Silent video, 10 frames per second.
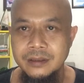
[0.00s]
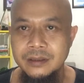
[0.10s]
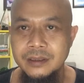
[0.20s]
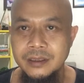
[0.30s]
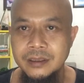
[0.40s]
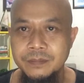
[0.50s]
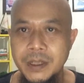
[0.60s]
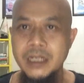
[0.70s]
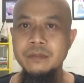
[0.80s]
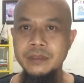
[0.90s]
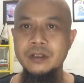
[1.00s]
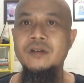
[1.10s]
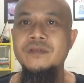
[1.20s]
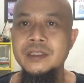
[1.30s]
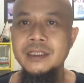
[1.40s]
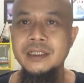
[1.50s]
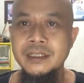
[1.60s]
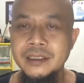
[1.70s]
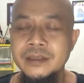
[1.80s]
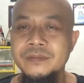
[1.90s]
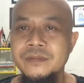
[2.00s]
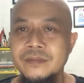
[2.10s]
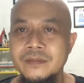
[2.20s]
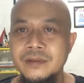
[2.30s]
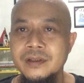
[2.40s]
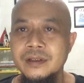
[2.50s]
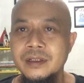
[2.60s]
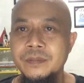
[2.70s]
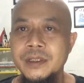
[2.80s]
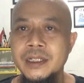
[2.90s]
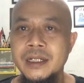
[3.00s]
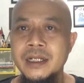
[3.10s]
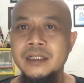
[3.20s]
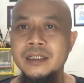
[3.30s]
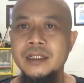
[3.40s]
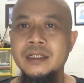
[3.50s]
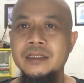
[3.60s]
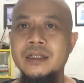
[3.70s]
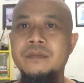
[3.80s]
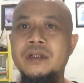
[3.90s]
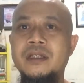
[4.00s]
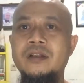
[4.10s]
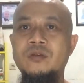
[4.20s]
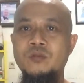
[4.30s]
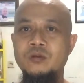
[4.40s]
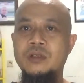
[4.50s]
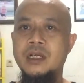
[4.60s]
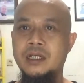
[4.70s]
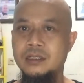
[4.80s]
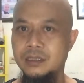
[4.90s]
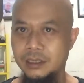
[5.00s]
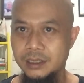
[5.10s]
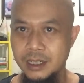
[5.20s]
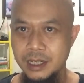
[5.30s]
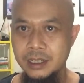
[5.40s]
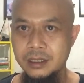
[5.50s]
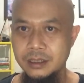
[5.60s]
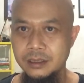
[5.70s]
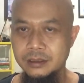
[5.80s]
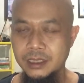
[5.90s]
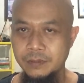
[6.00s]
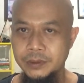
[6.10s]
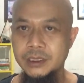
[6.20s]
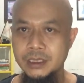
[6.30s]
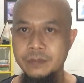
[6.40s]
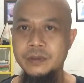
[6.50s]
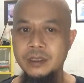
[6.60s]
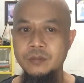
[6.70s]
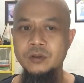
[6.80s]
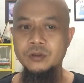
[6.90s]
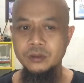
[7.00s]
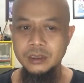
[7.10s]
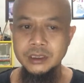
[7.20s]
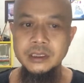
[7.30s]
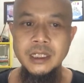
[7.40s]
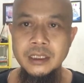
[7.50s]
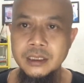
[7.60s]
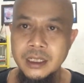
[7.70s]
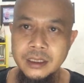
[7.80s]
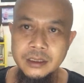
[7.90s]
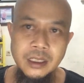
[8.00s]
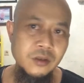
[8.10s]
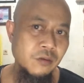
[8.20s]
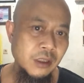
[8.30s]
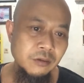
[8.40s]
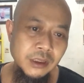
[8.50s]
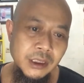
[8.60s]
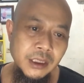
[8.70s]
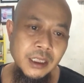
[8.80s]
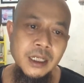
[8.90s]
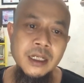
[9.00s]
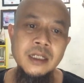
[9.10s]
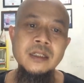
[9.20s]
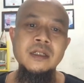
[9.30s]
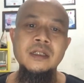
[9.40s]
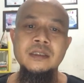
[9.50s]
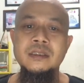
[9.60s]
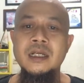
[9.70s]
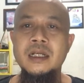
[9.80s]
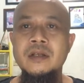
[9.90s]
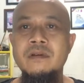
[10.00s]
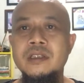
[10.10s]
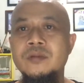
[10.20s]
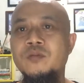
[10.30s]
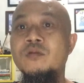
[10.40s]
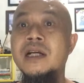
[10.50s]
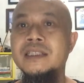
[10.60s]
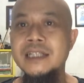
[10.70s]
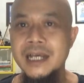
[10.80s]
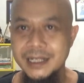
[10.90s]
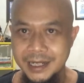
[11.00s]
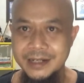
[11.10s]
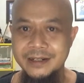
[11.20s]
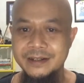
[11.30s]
di pandemi Covid ini lebih enak ketika kita menghirup udara segar tapi tetap dengan protokol kesehatan dan suatu ketika saya lewat sebuah jalan